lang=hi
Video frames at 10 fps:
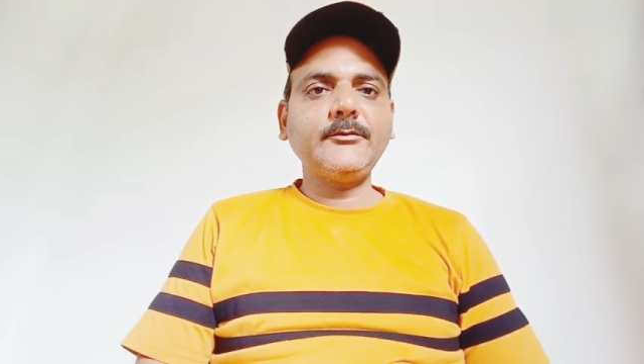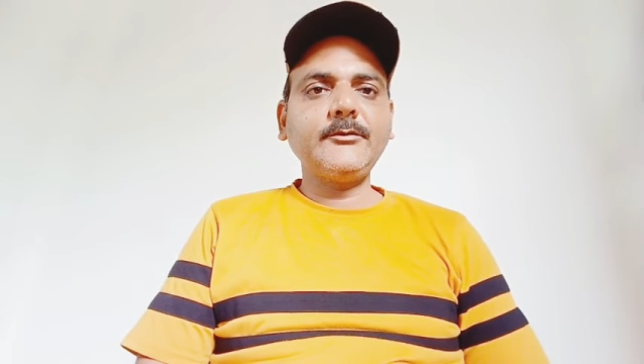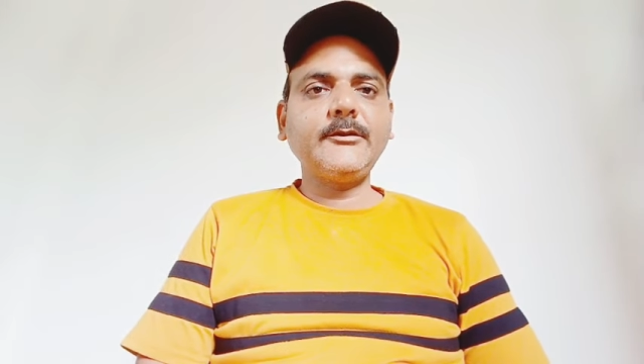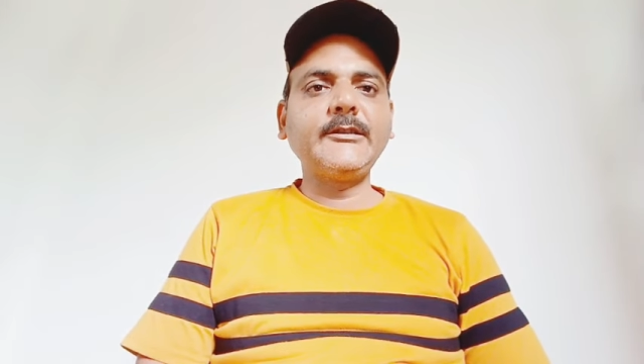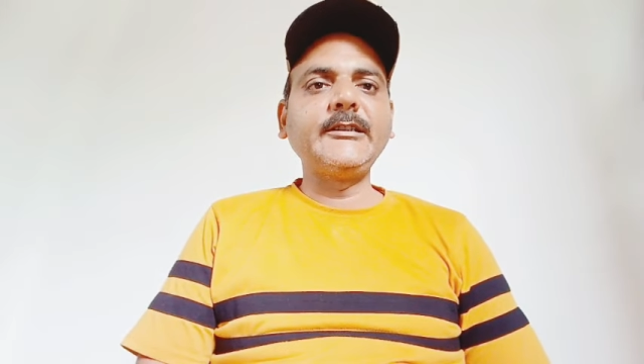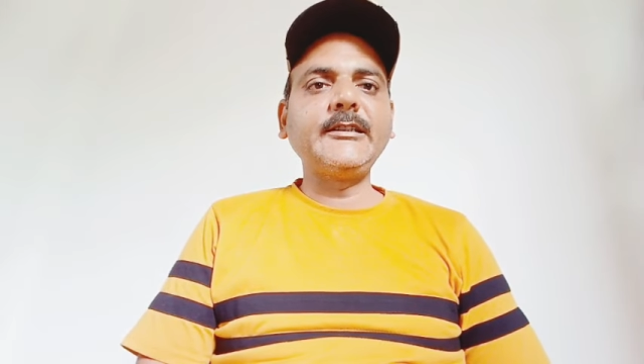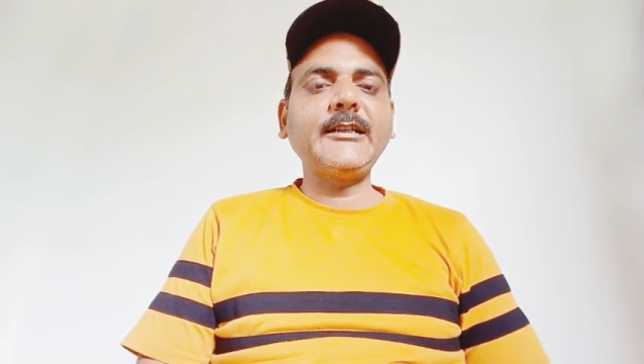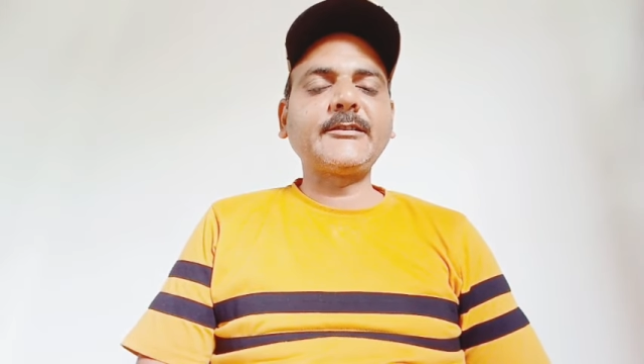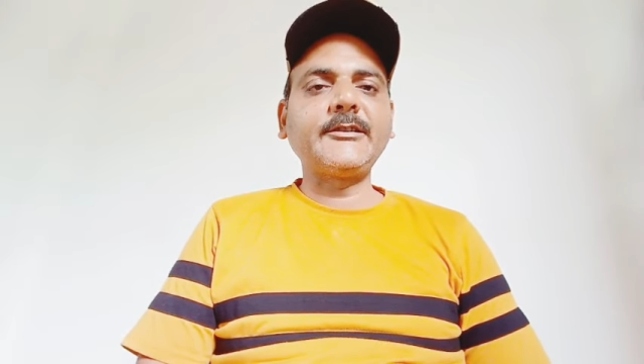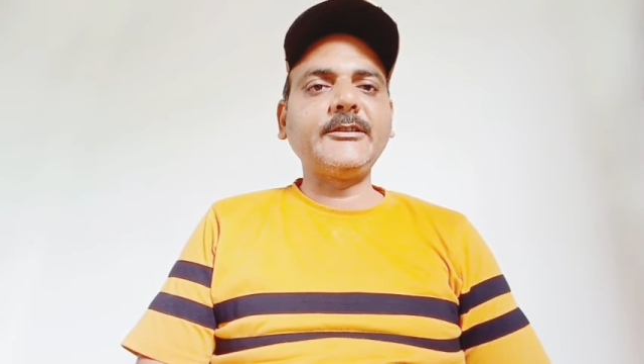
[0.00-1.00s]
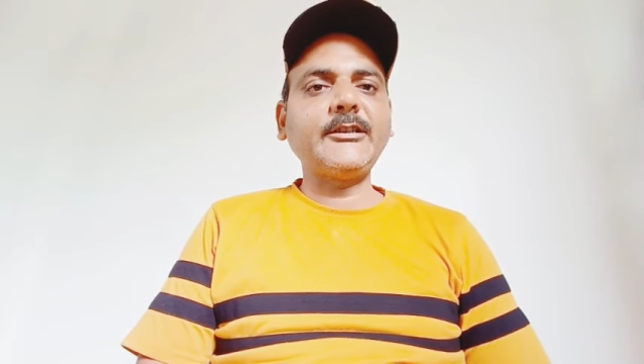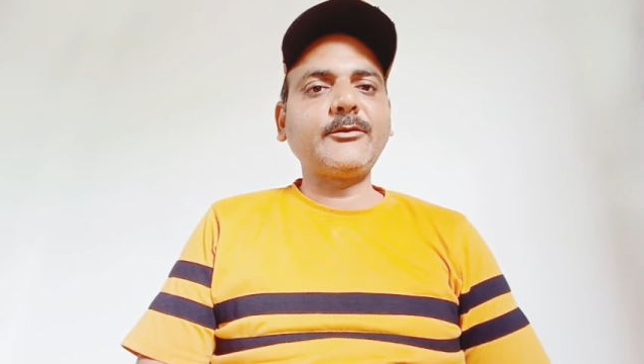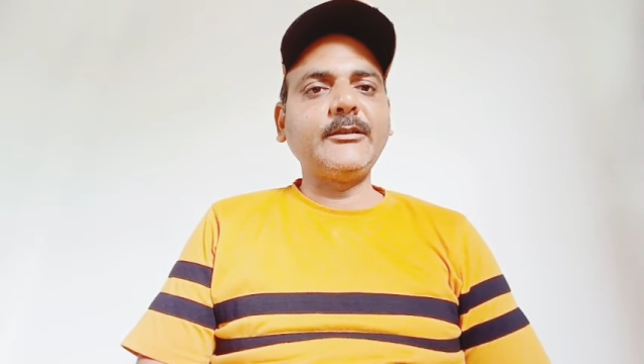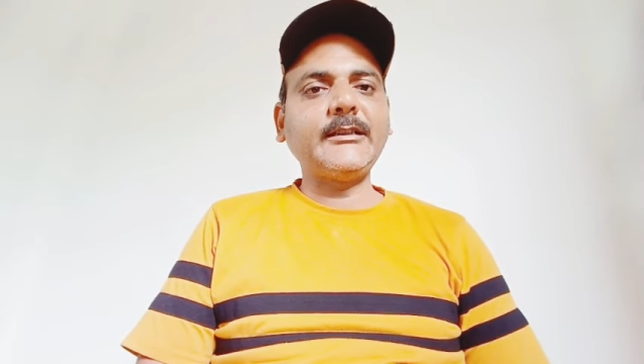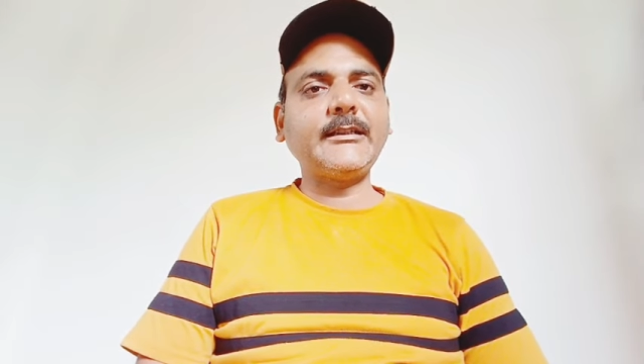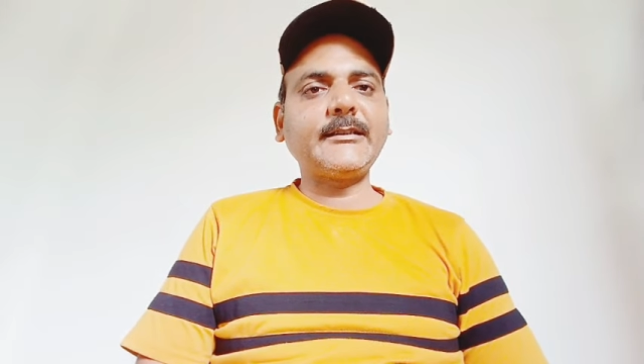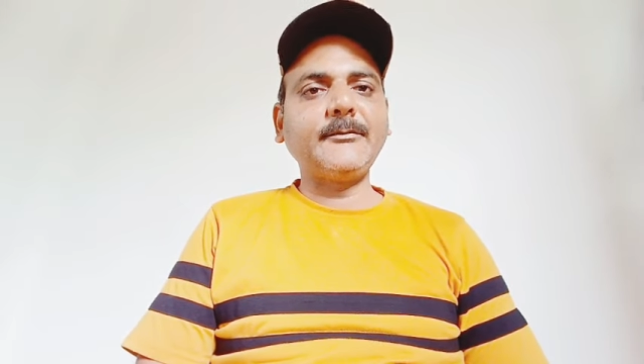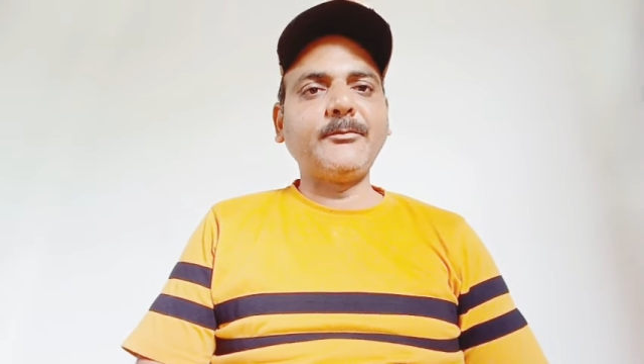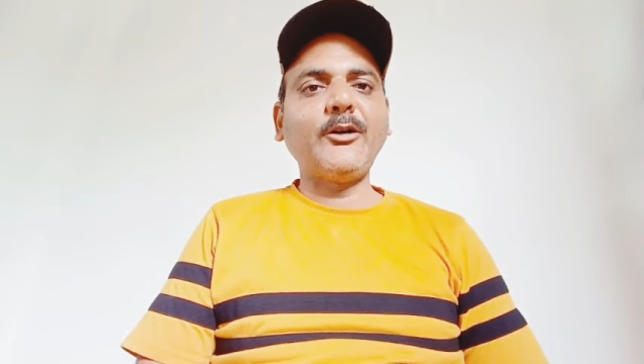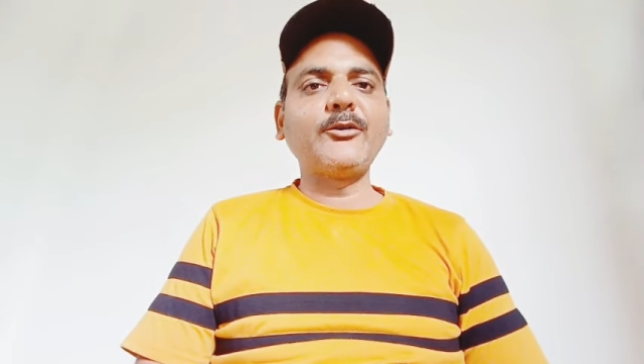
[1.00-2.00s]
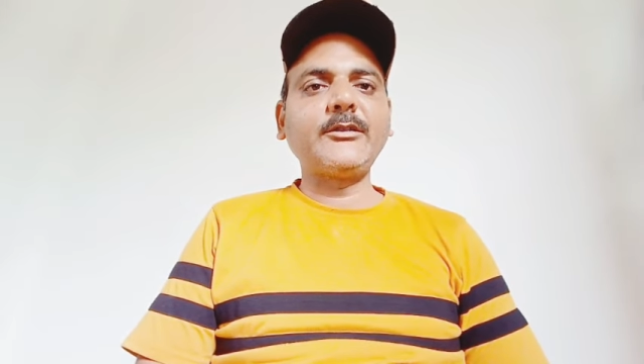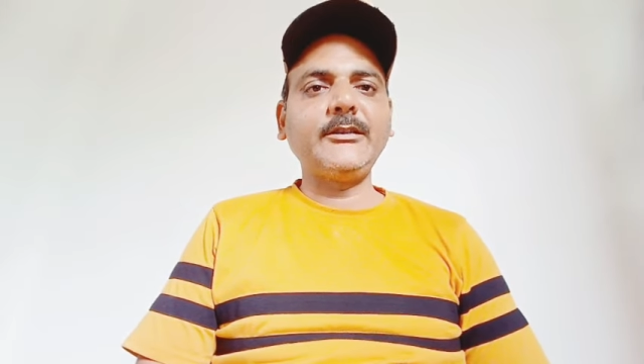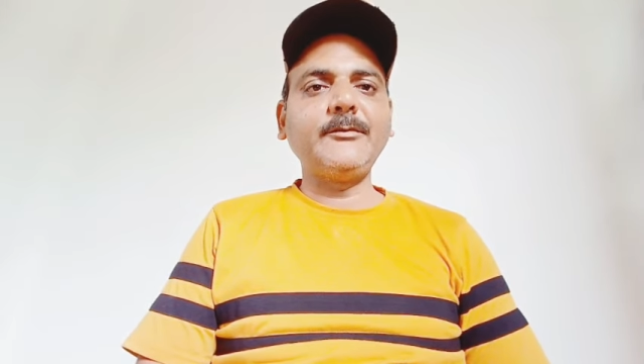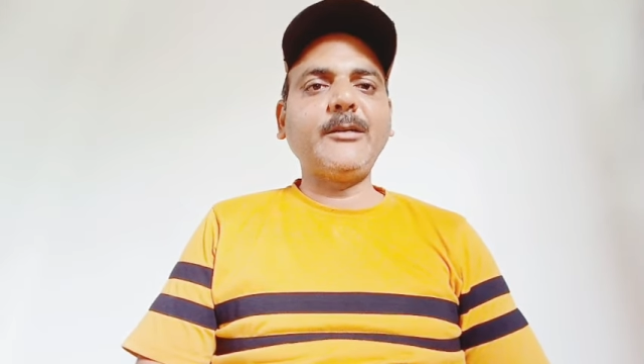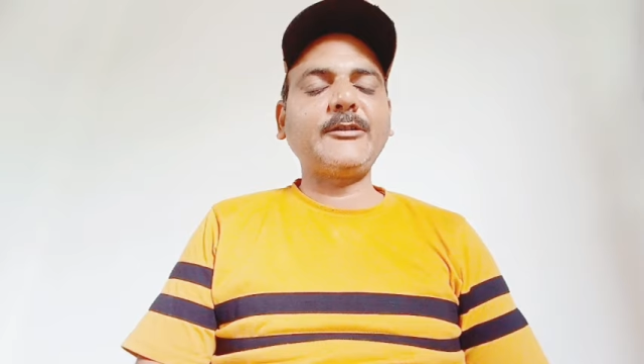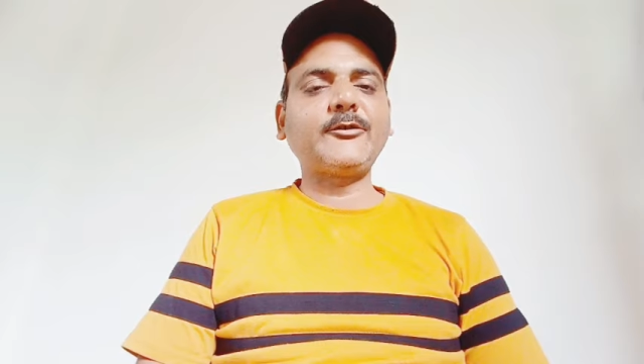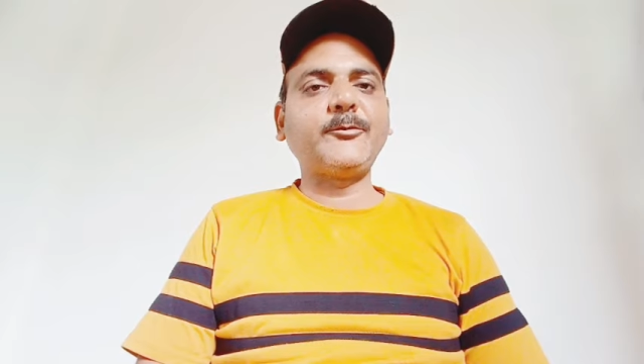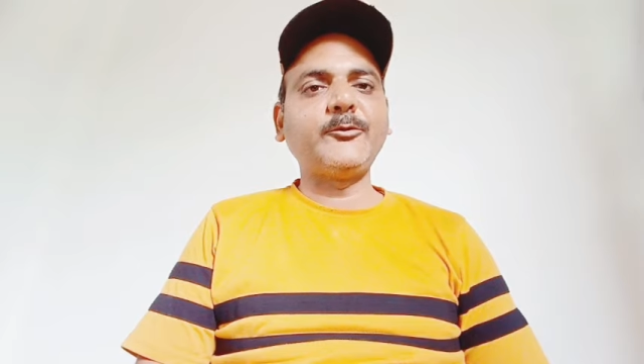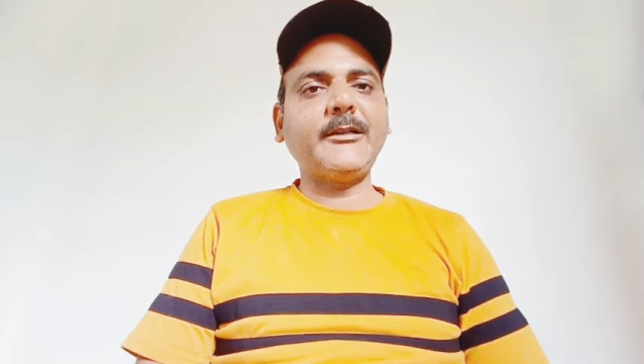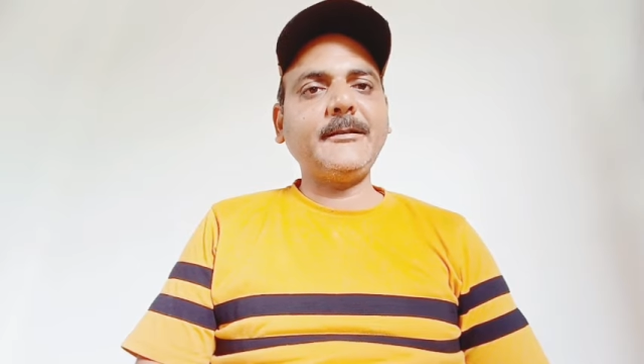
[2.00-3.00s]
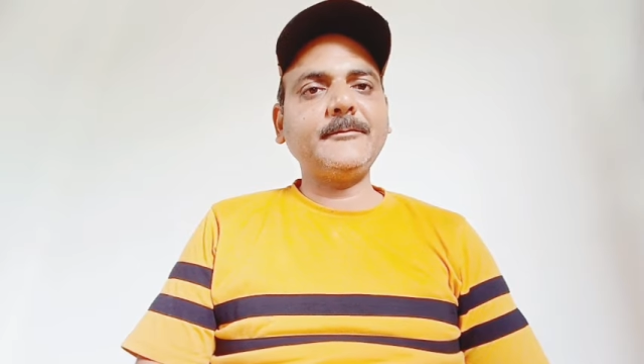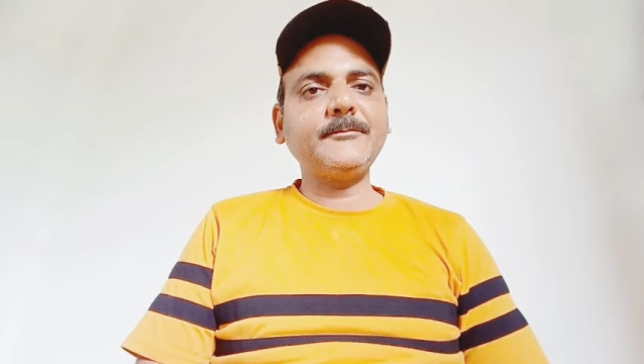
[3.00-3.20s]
सीनियर सिटीजन को लेकर के बहुत ही महत्वपूर्ण है